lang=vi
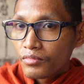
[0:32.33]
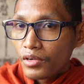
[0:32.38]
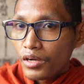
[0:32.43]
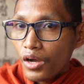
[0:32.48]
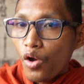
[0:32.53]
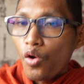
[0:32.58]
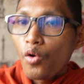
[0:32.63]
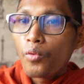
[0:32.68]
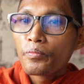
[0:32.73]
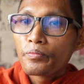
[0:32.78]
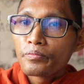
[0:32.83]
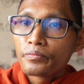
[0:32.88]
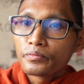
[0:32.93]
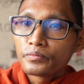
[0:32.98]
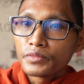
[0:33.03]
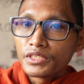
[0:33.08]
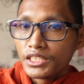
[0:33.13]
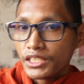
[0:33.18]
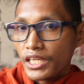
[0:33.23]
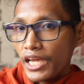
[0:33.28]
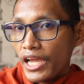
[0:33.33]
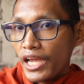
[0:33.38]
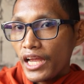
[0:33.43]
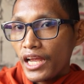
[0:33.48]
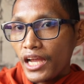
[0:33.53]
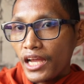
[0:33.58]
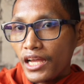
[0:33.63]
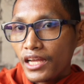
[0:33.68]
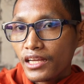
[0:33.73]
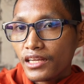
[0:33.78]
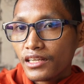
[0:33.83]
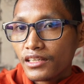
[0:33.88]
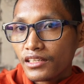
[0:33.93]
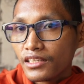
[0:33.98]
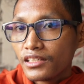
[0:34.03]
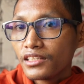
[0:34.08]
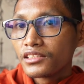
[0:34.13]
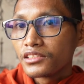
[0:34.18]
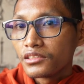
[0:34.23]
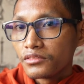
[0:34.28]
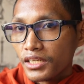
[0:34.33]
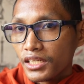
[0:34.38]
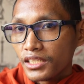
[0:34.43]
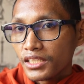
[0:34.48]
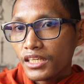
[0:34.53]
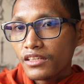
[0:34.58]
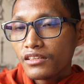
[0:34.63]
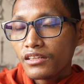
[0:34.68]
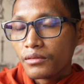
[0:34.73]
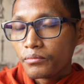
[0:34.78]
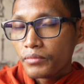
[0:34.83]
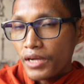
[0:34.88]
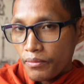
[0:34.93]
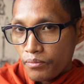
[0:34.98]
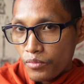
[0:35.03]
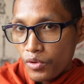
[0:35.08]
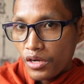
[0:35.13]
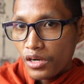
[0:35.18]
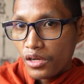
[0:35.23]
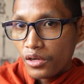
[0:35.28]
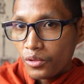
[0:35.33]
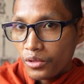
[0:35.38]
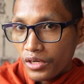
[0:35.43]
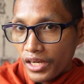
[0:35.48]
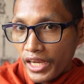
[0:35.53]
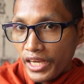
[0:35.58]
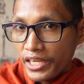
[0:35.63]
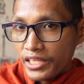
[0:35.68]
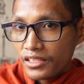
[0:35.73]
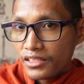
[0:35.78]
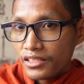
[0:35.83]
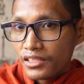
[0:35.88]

hộp bởi xa cường rồi vòng thế nằm bạc bò lọc lốn ánh.